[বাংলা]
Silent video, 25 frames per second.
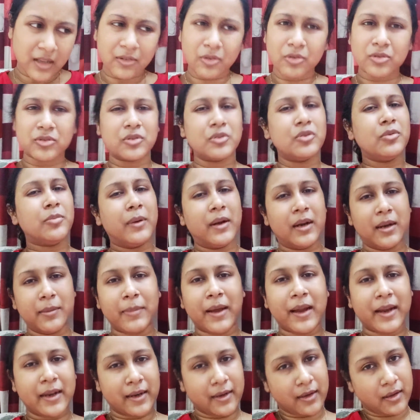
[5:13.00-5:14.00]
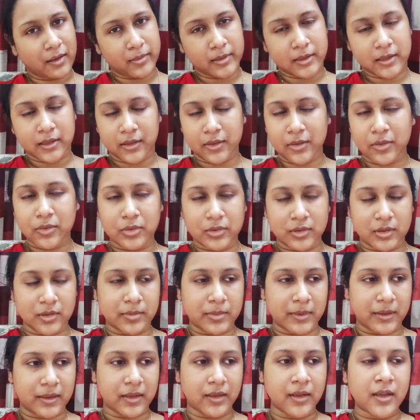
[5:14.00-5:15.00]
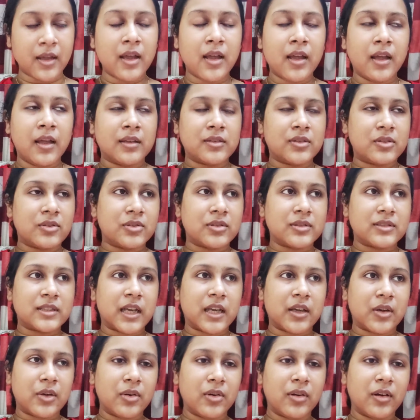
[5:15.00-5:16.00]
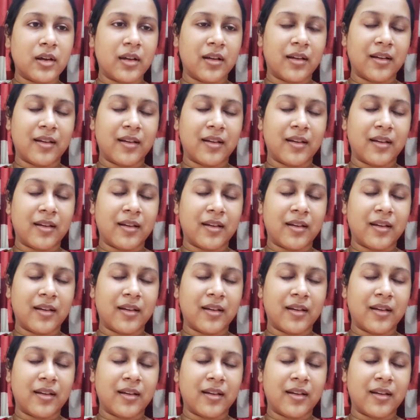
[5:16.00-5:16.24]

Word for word: হতেও পারে বাইরের খাবার থেকেও হতে পারে তো যাই হোক